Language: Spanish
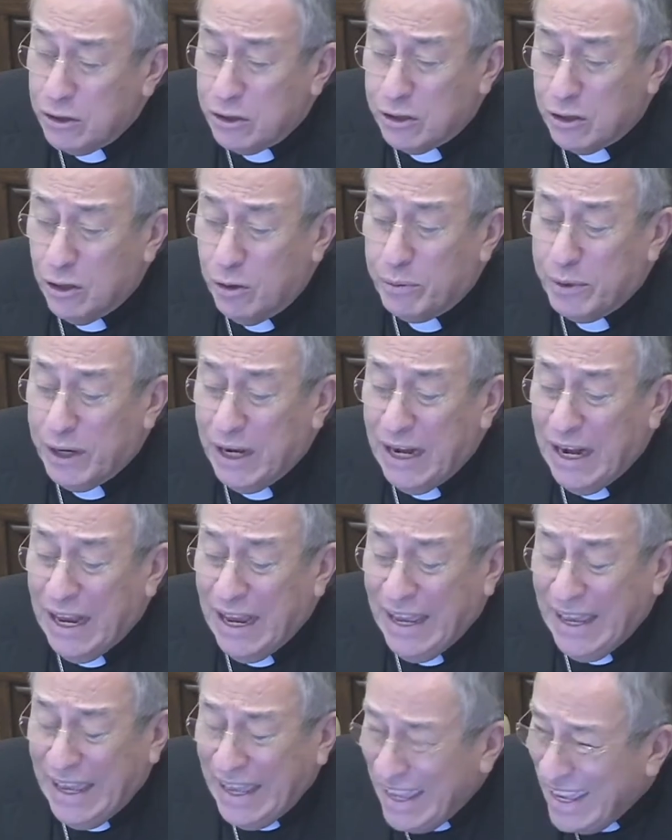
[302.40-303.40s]
sobre la
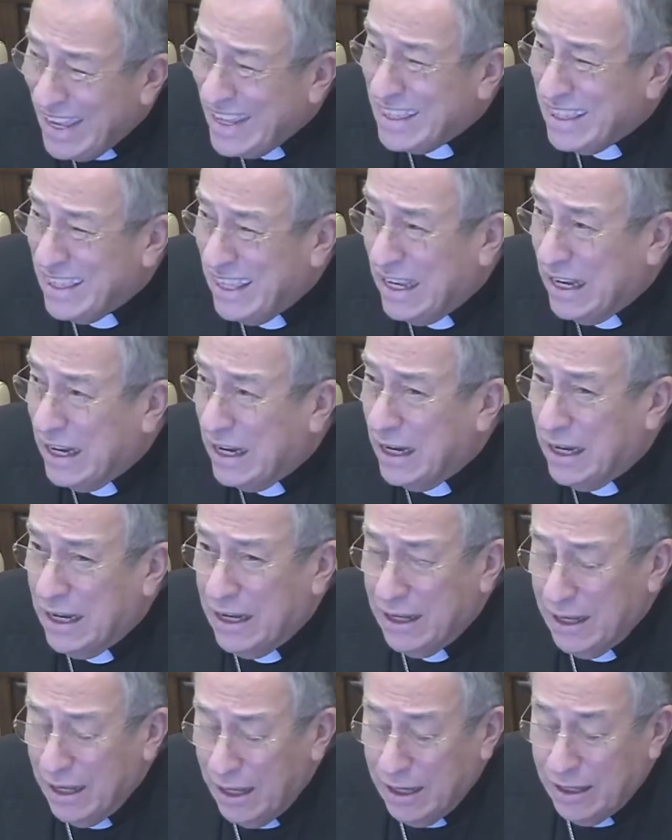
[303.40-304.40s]

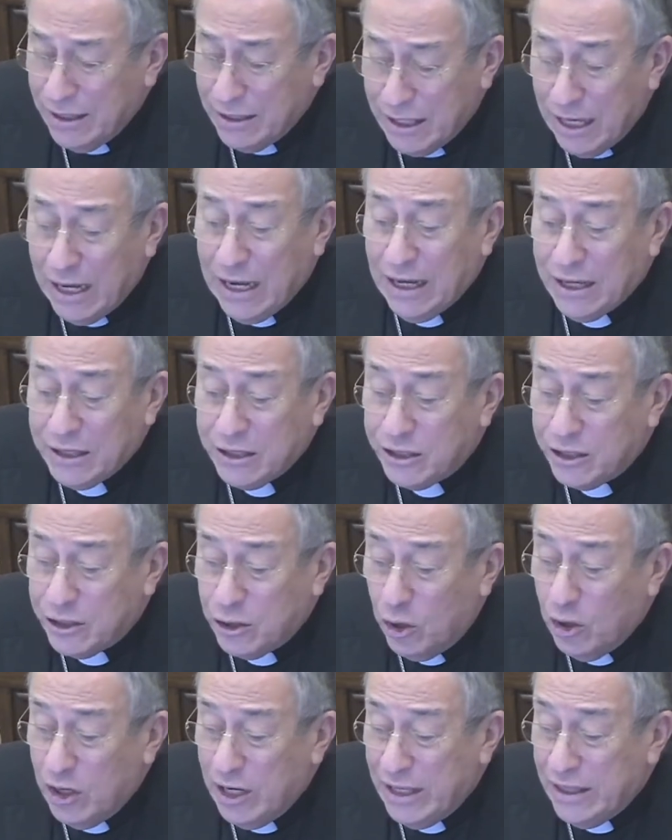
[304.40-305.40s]
ética de la
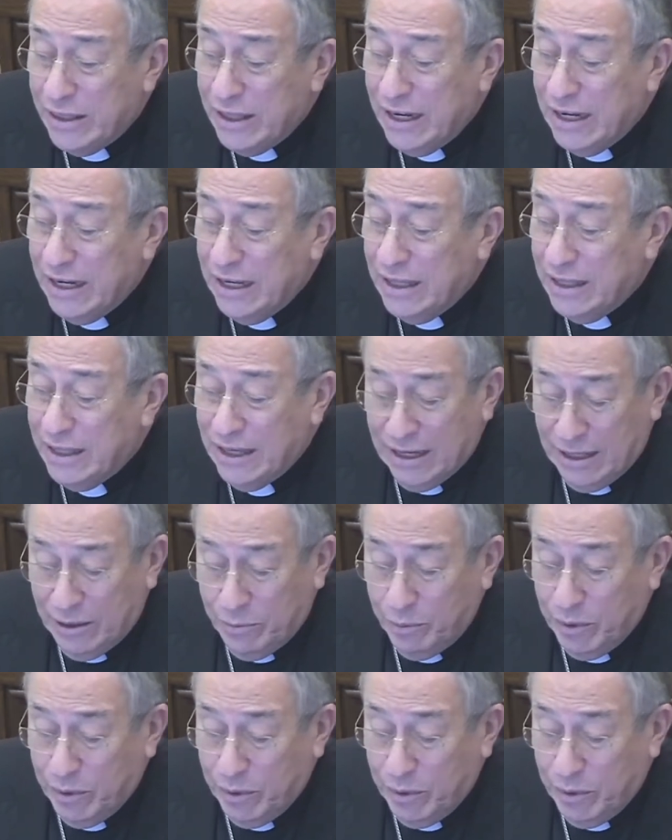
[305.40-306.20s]
solidaridad,